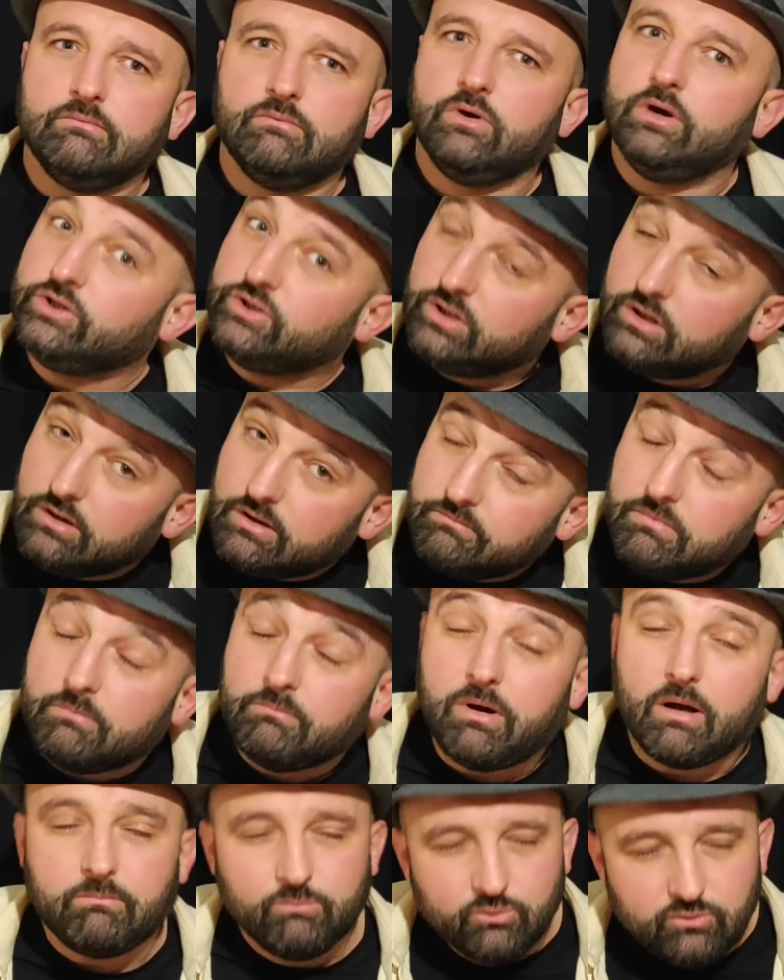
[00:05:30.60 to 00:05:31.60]
Böyle şeyler
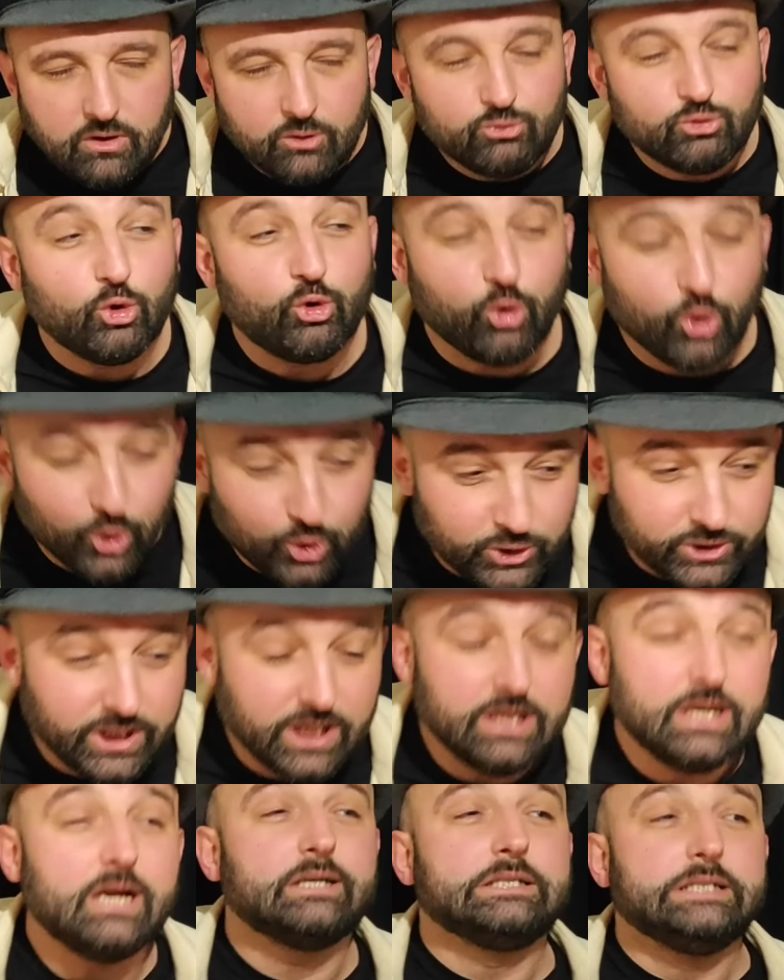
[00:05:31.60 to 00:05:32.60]
bak bunlar çok hoş
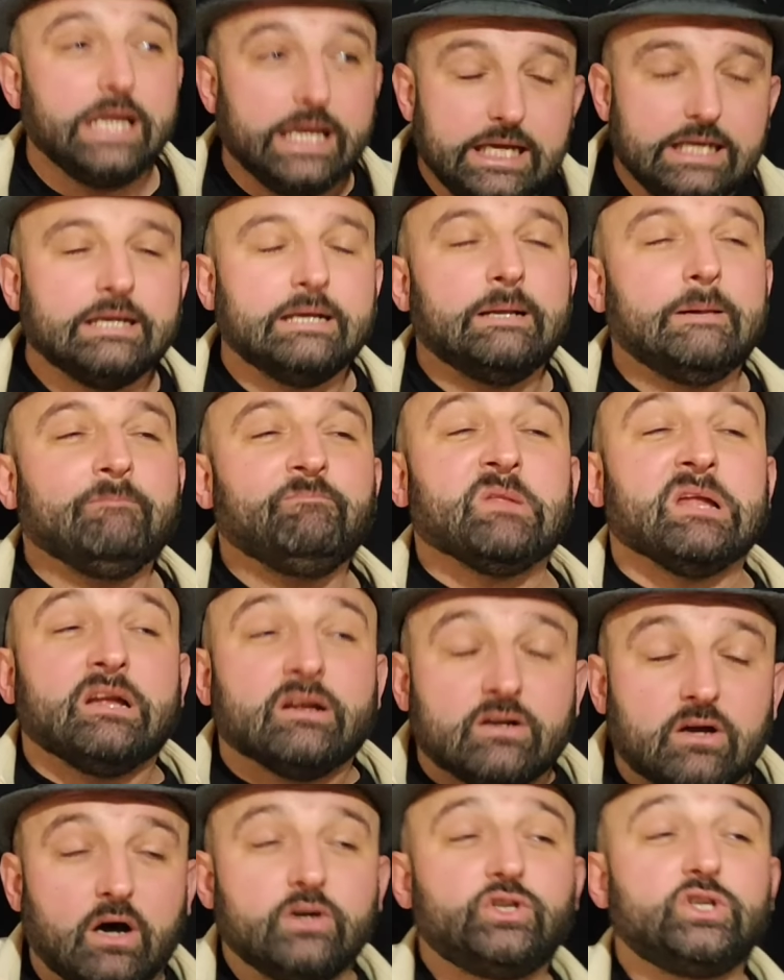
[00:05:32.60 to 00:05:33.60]
şeyler değil.
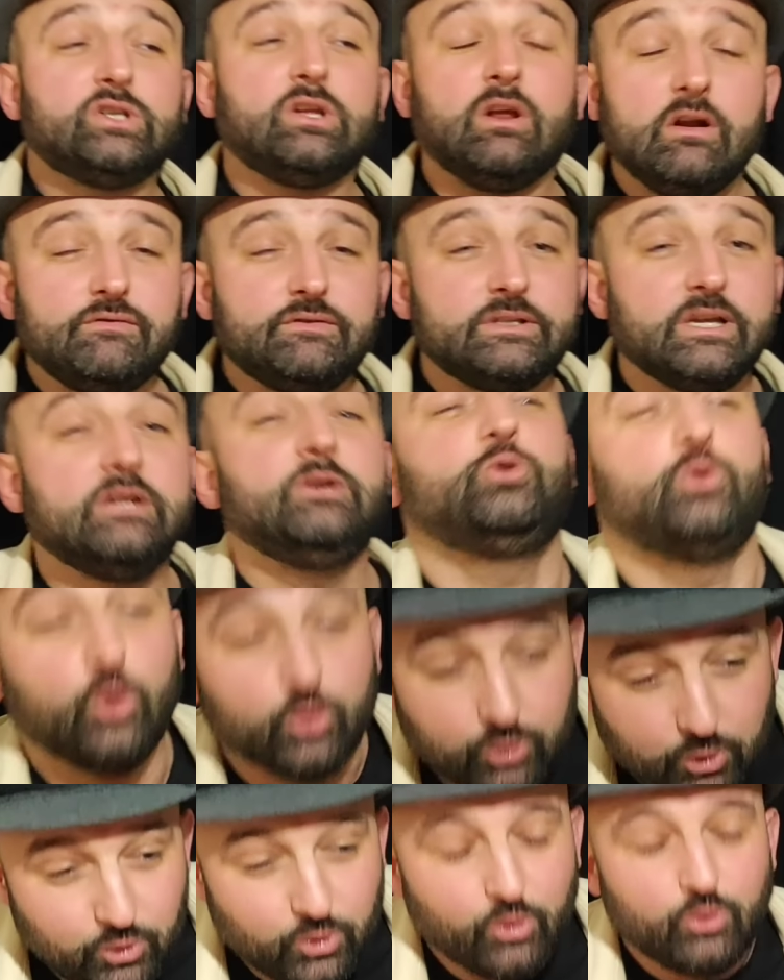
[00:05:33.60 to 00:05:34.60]
Karşı taraf seni
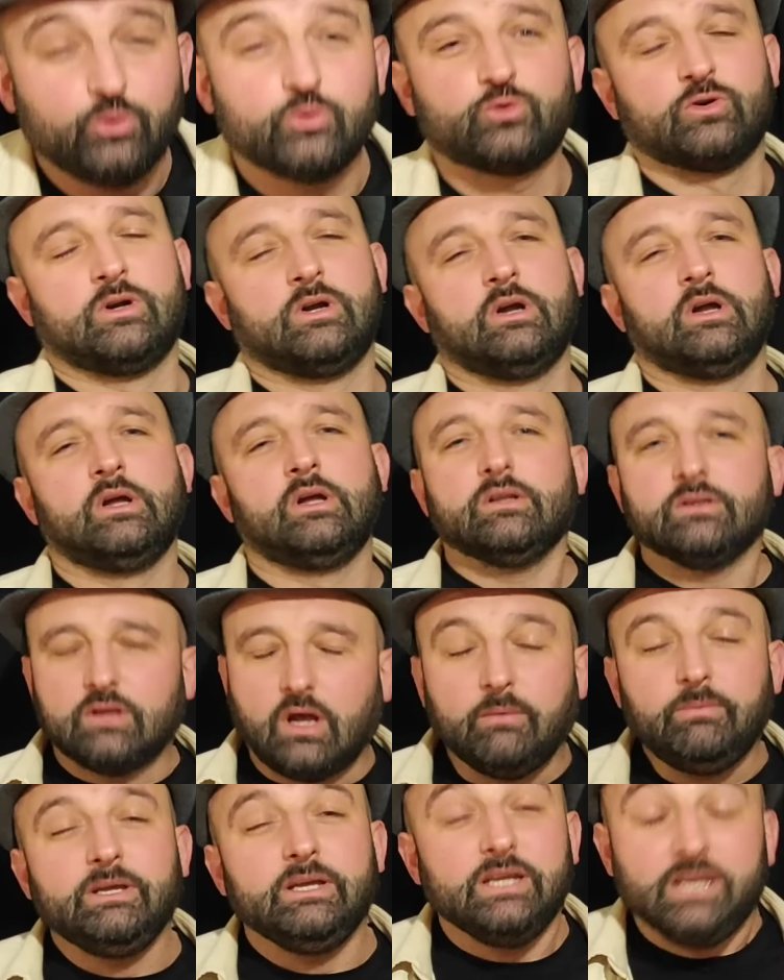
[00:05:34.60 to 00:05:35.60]
kötü görür.
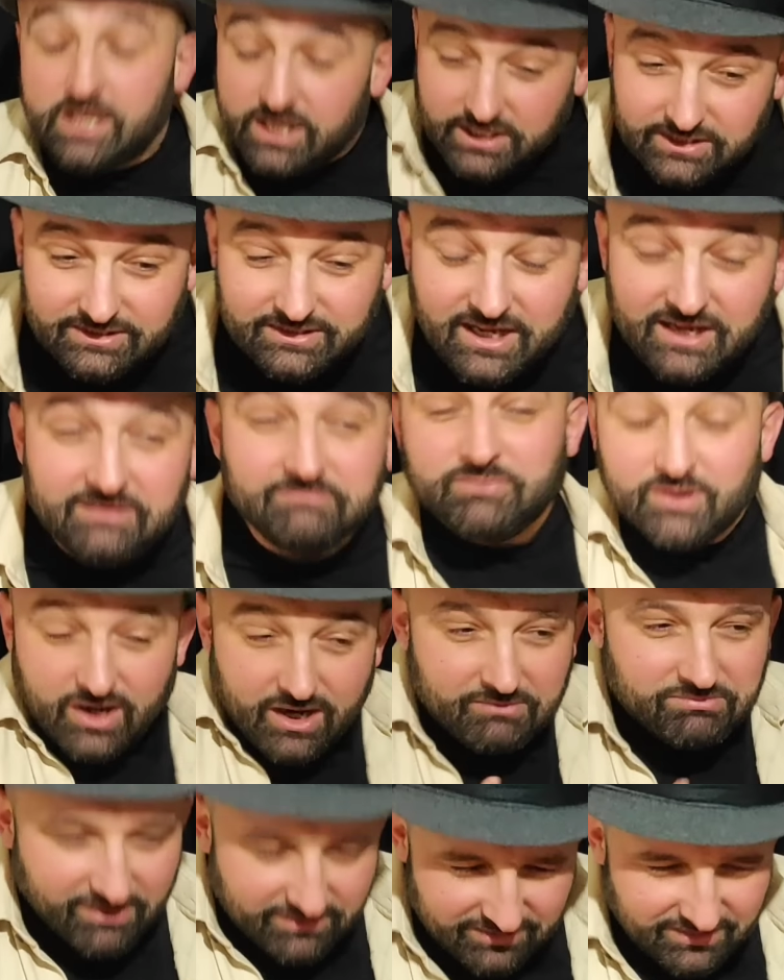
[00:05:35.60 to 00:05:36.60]
Tabii iyi iznenin
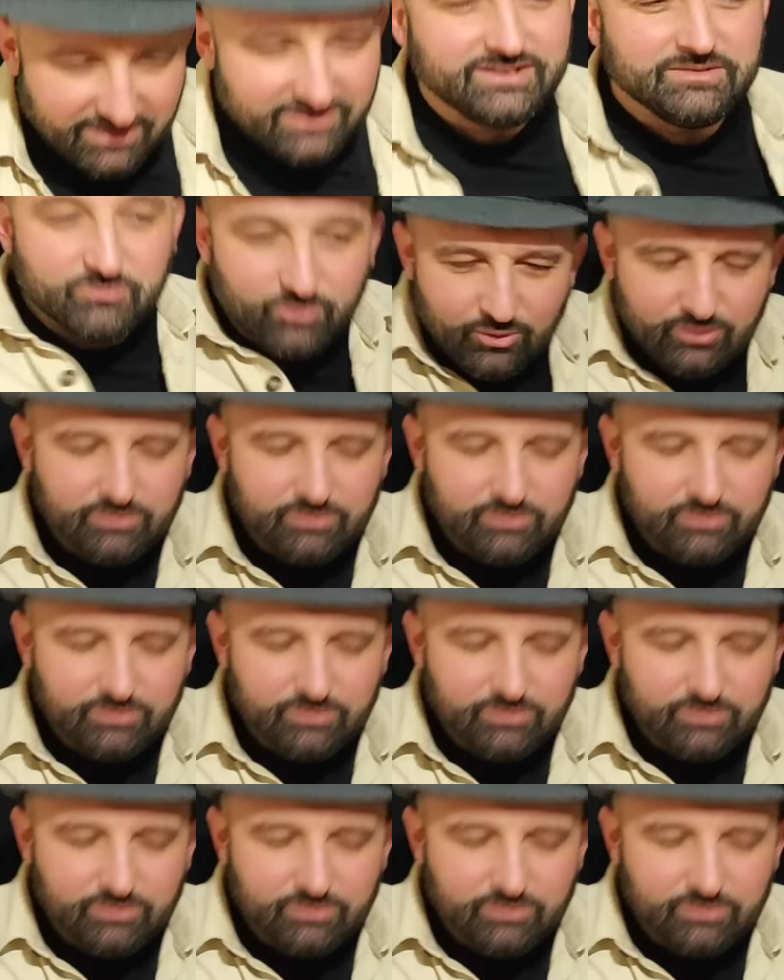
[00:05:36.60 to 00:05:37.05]
bırakman lazım